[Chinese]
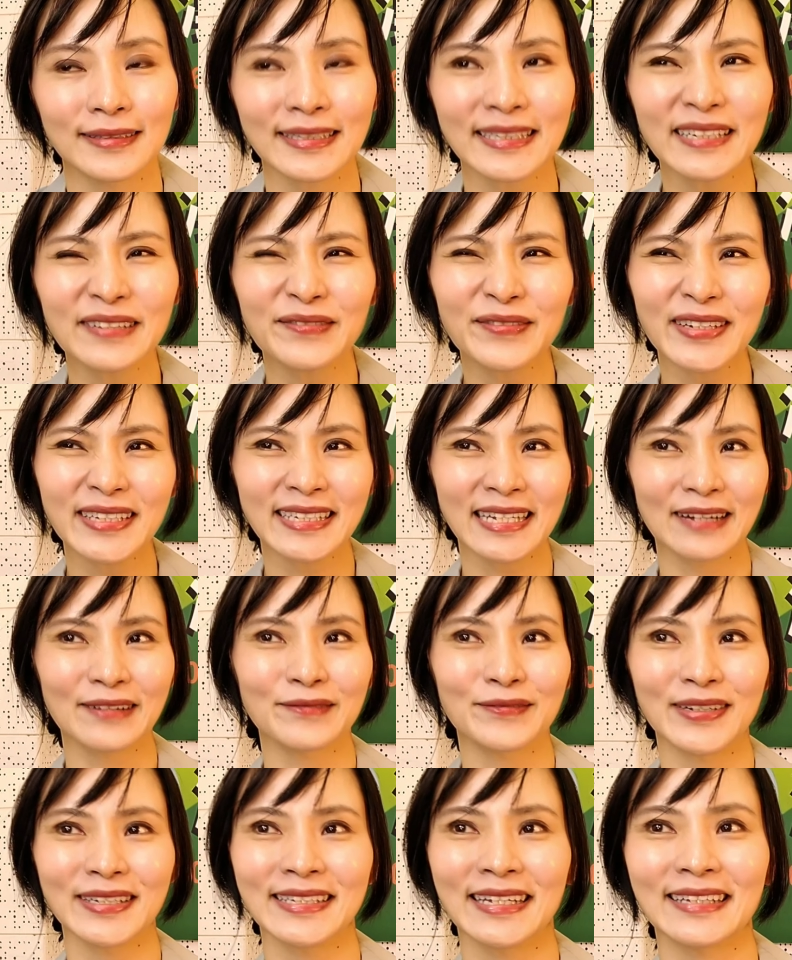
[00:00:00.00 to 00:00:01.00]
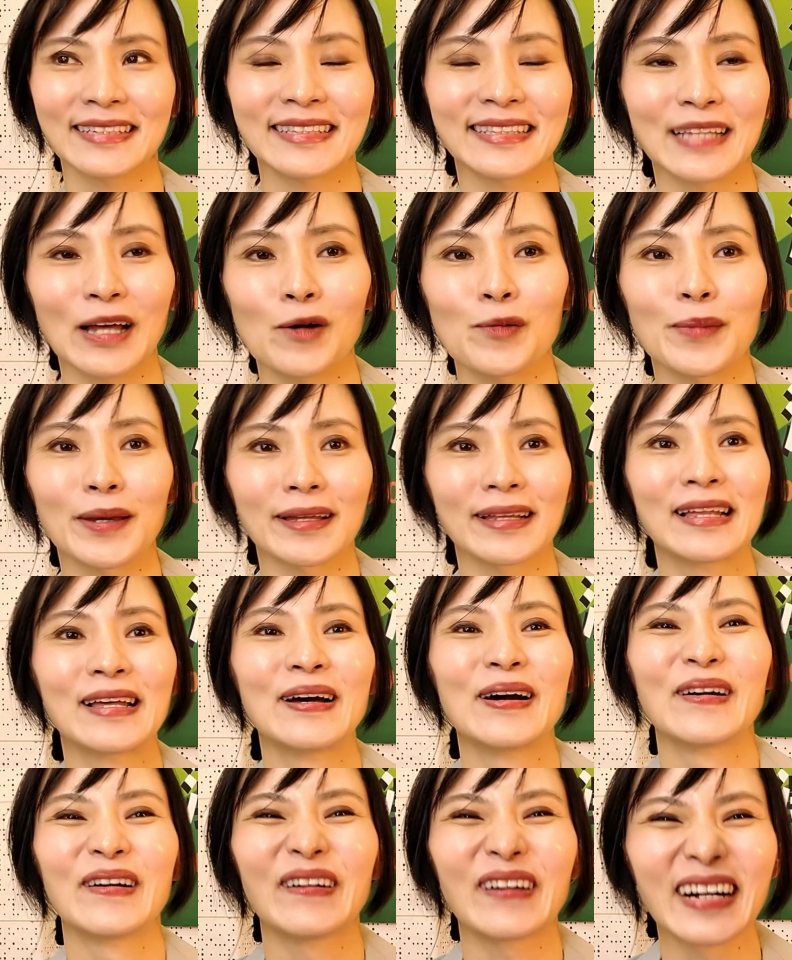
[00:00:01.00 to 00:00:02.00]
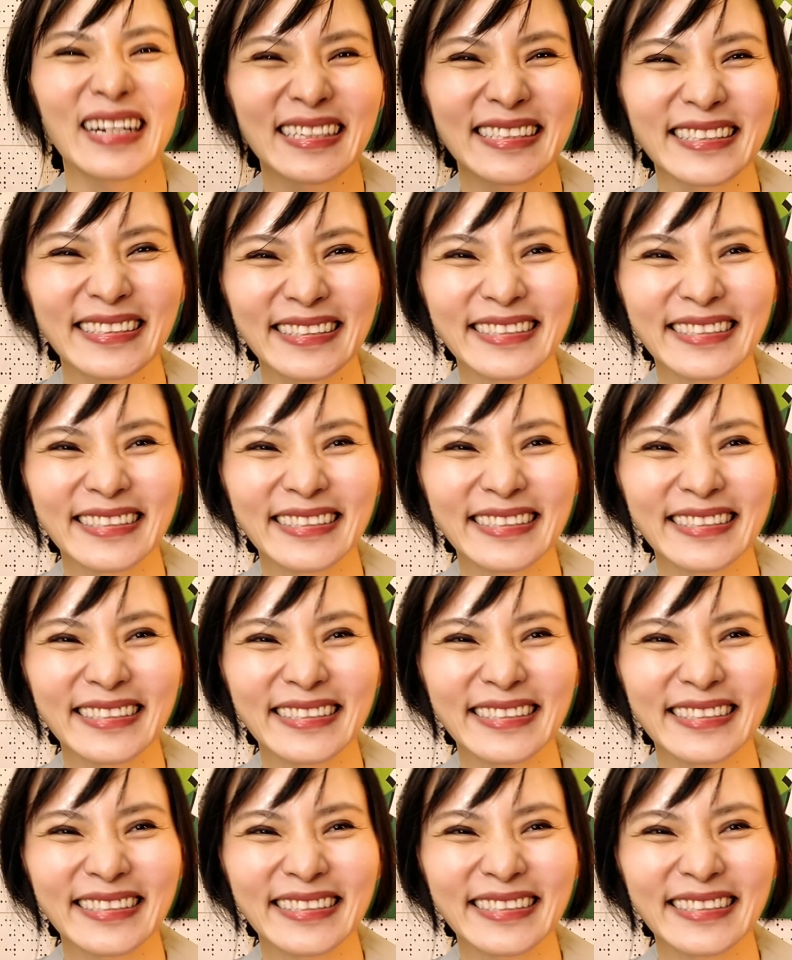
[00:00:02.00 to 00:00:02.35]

真的非常非常倒霉的话，